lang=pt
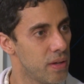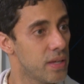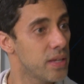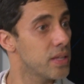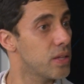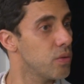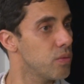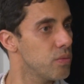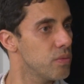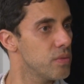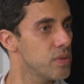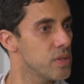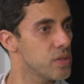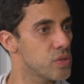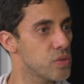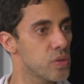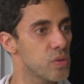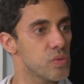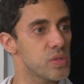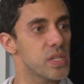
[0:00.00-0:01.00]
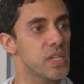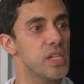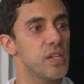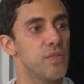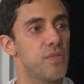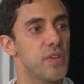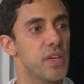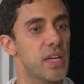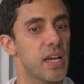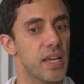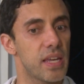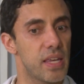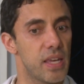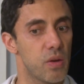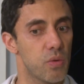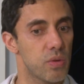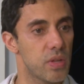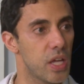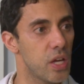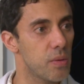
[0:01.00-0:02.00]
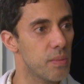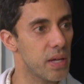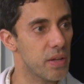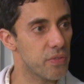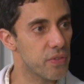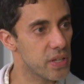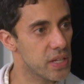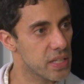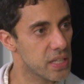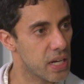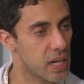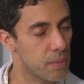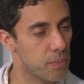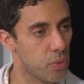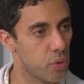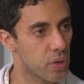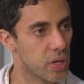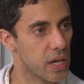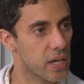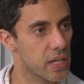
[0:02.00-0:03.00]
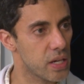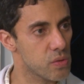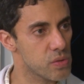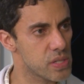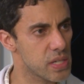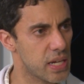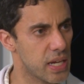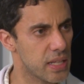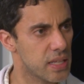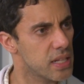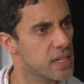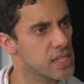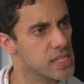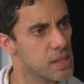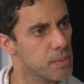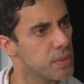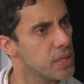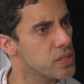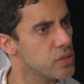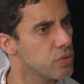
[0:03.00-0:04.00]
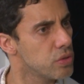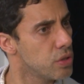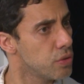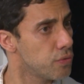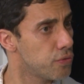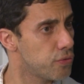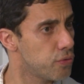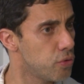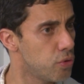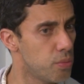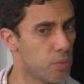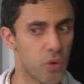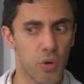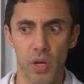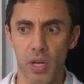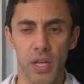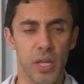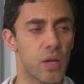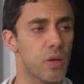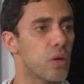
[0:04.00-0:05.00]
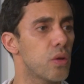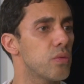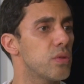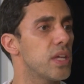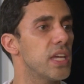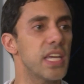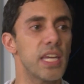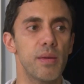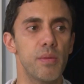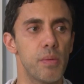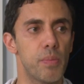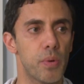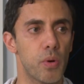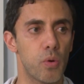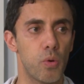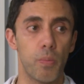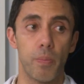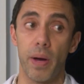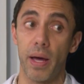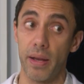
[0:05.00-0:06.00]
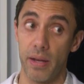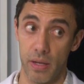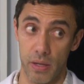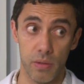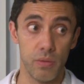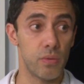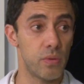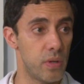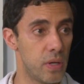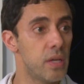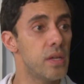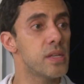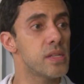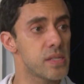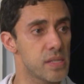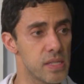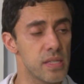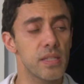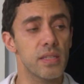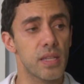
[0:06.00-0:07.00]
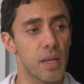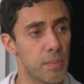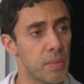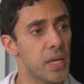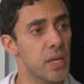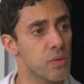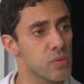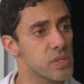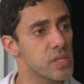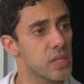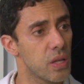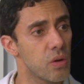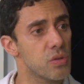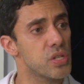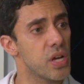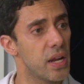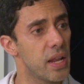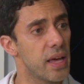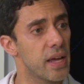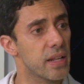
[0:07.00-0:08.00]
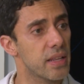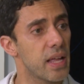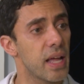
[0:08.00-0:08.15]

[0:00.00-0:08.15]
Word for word: Então, isso não significa que eu tenho uma ferida na boca que não cicatriza, mas eu não fumo, eu não tenho que me preocupar, não sim, também é um sinal de alerta.